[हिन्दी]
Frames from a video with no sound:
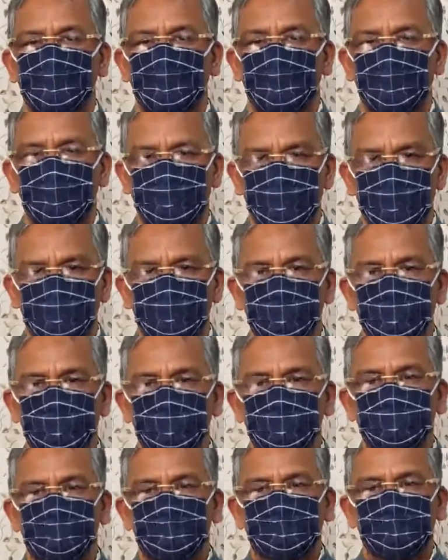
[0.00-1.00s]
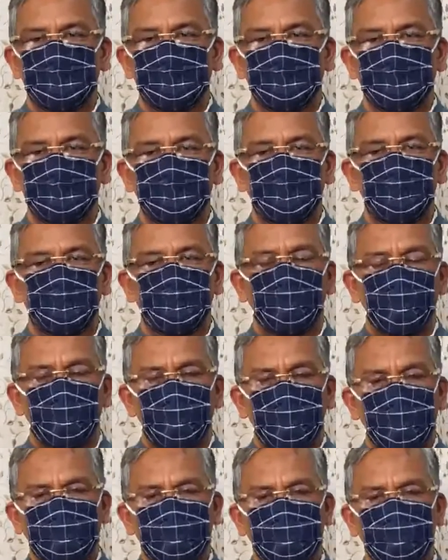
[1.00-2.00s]
ऐसे में
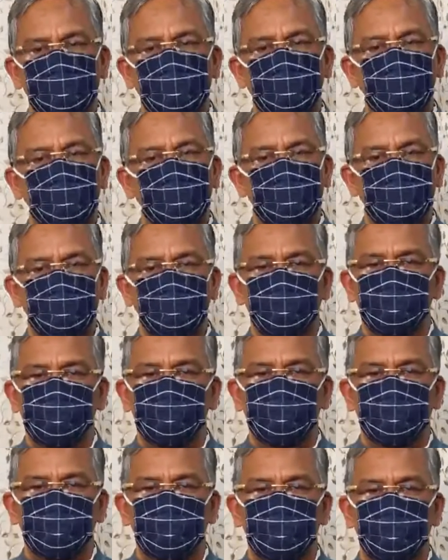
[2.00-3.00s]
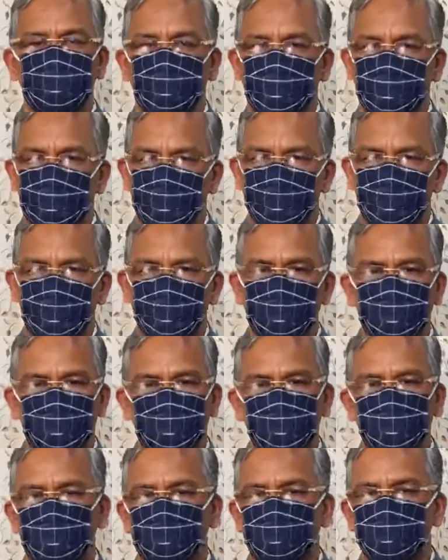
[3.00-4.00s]
कोरोना से डरने की या घबराने
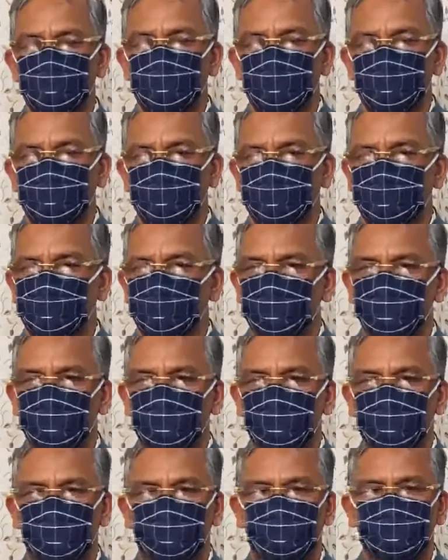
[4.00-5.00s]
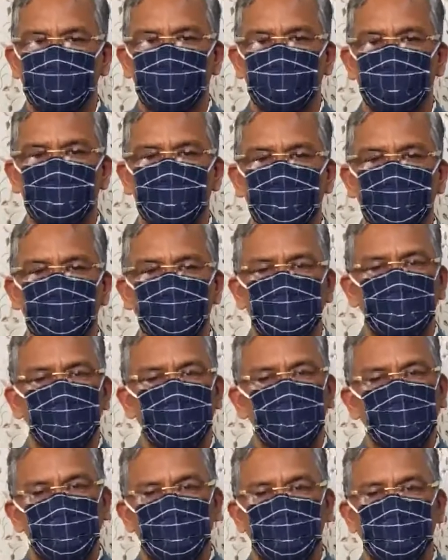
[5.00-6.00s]
की कोई ज़रूरत नहीं है
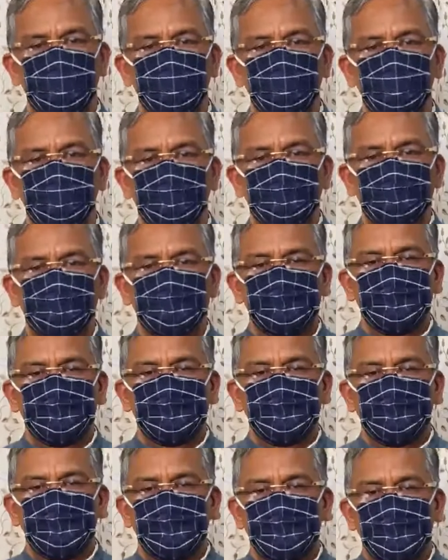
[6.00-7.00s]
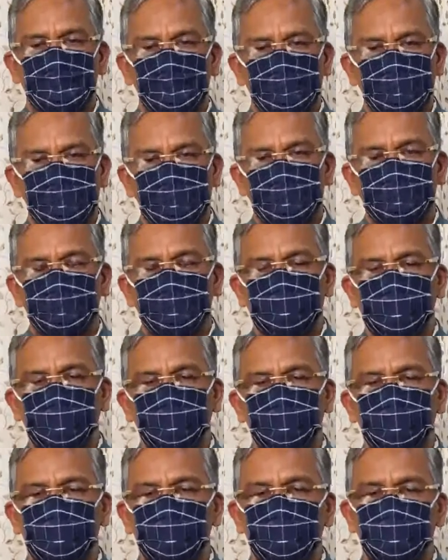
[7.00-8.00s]
लेकिन इससे
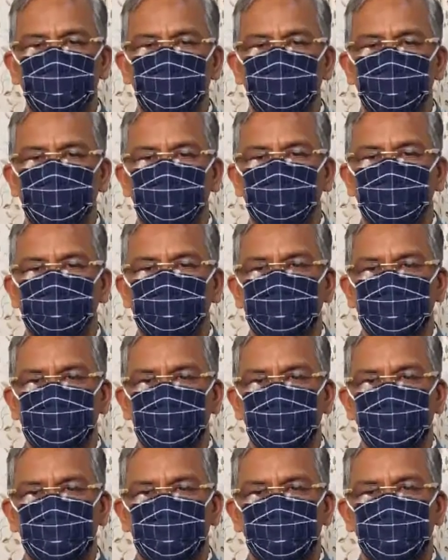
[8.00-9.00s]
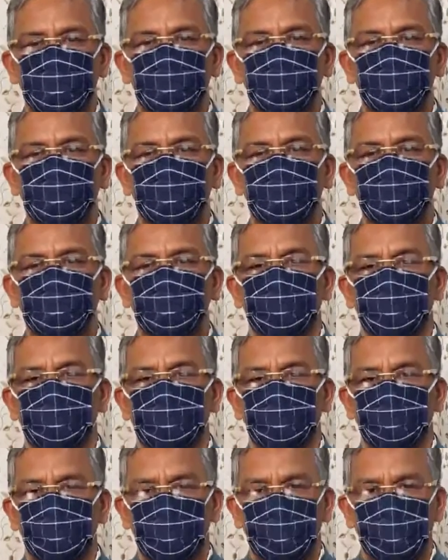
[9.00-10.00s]
बचाव के लिए सतर्क रहने
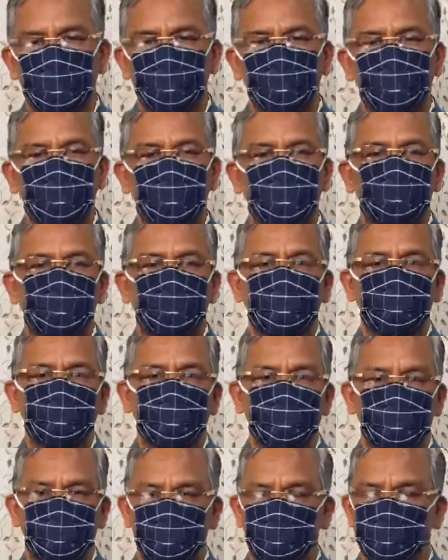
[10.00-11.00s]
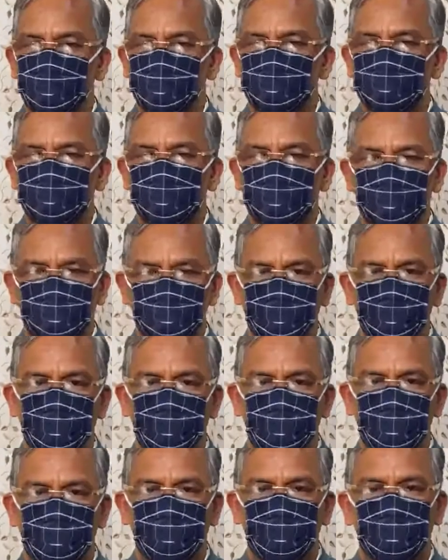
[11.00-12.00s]
और नियमों का पालन करना बहुत ज़रूरी है